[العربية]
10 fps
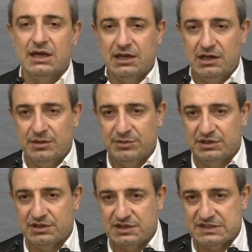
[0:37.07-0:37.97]
العام
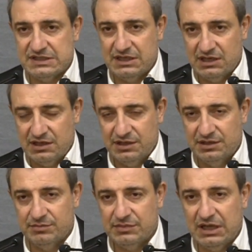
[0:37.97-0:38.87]
الدراسي
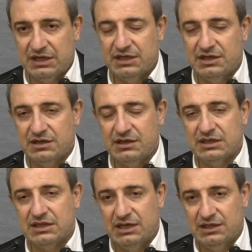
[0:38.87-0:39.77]
القادم تحديدا
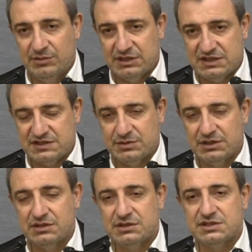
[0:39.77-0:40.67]
التعليم
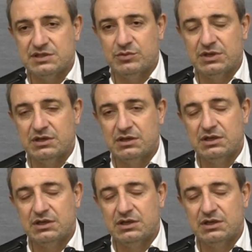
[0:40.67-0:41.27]
الرسمي سواء